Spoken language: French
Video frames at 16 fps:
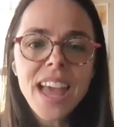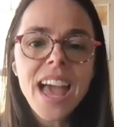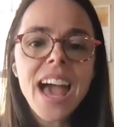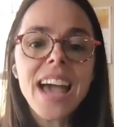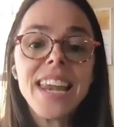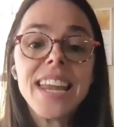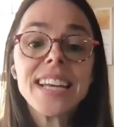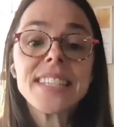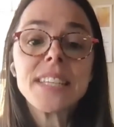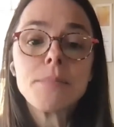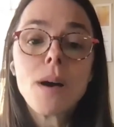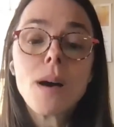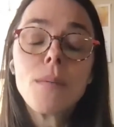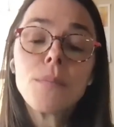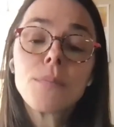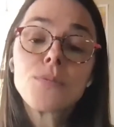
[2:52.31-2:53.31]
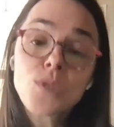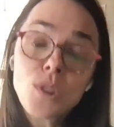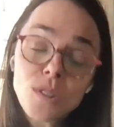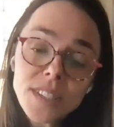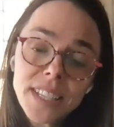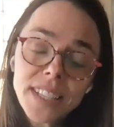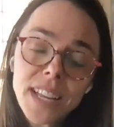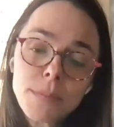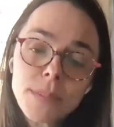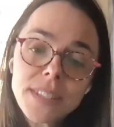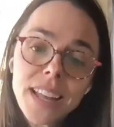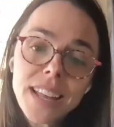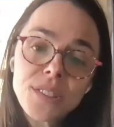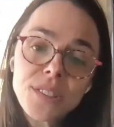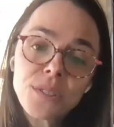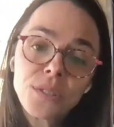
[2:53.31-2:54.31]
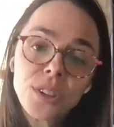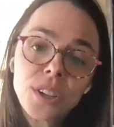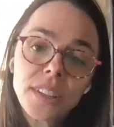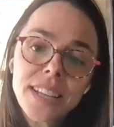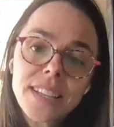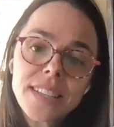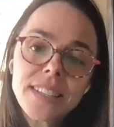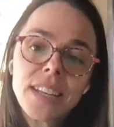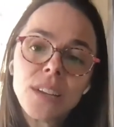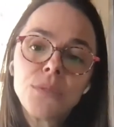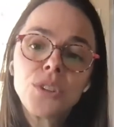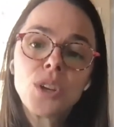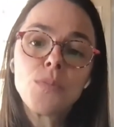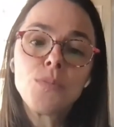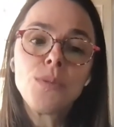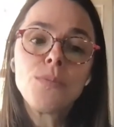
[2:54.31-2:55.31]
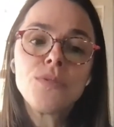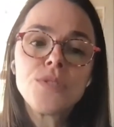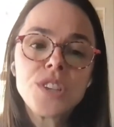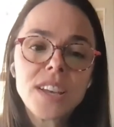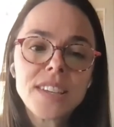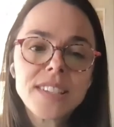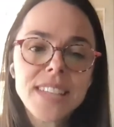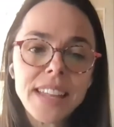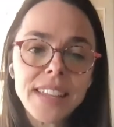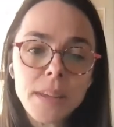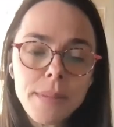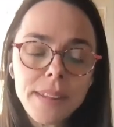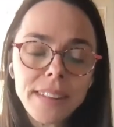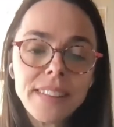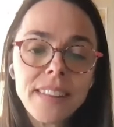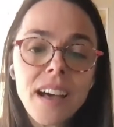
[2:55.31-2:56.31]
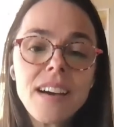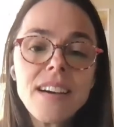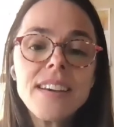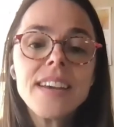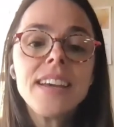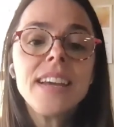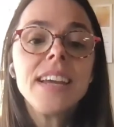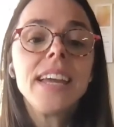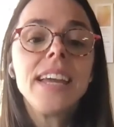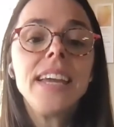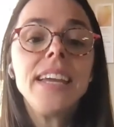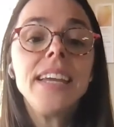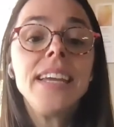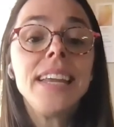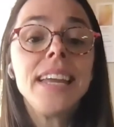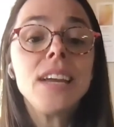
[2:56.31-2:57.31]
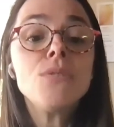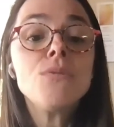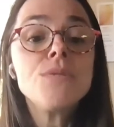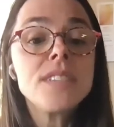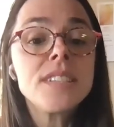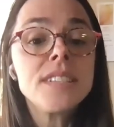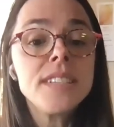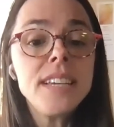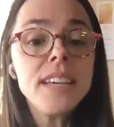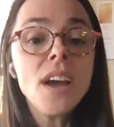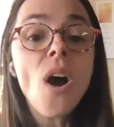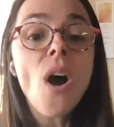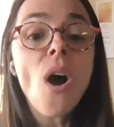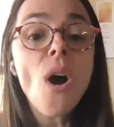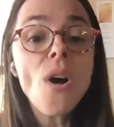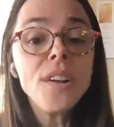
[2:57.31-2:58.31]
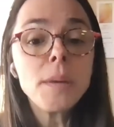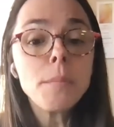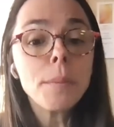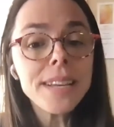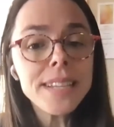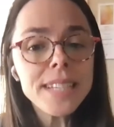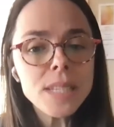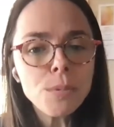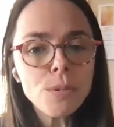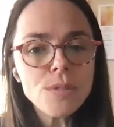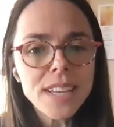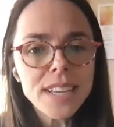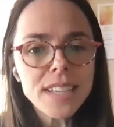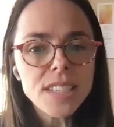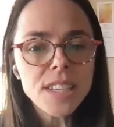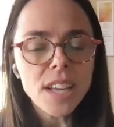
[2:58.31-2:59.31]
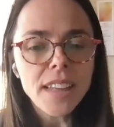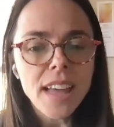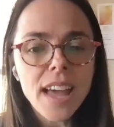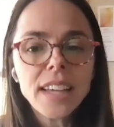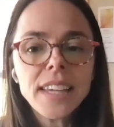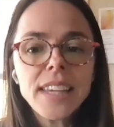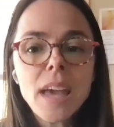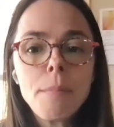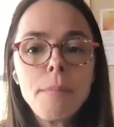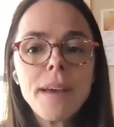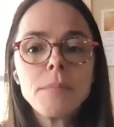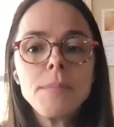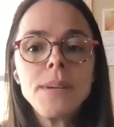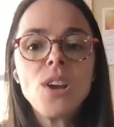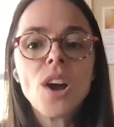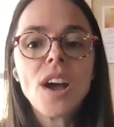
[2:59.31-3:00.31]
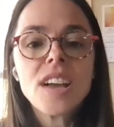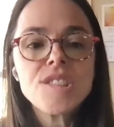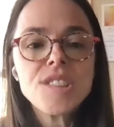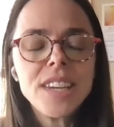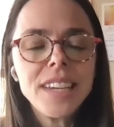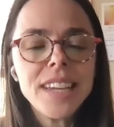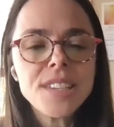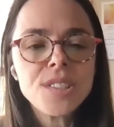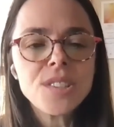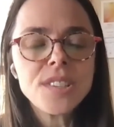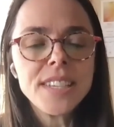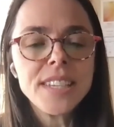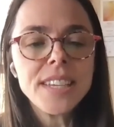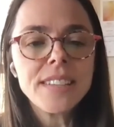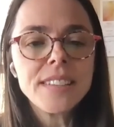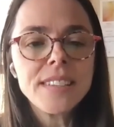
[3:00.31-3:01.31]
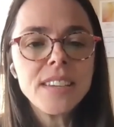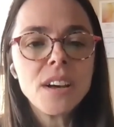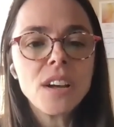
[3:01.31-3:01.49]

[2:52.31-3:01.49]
Alex est membre du conseil d'administration de Nordastello depuis plusieurs années maintenant et il est aussi un des principaux actionnaires qui a permis le rachat de la société